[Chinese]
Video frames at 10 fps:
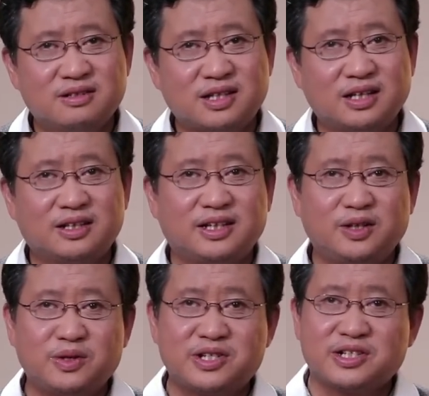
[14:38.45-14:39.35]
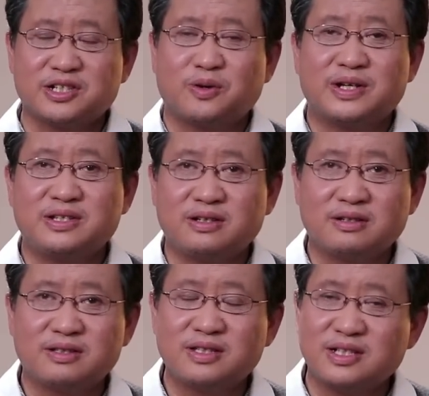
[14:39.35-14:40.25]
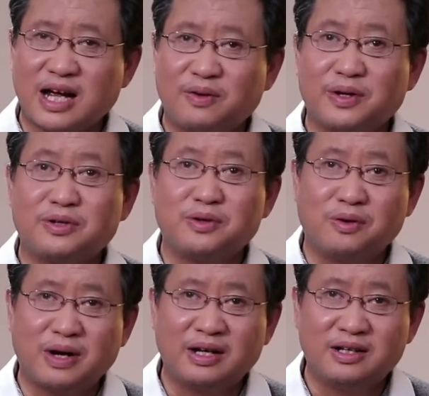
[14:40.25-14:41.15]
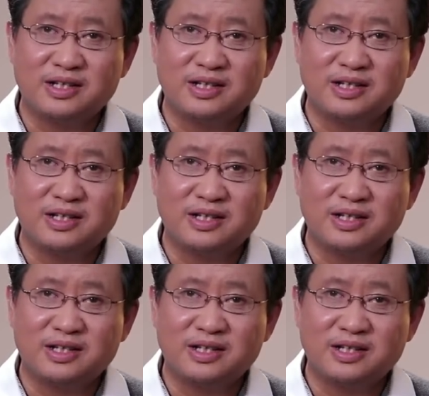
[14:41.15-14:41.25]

他的敌对政治环境自然会弱化，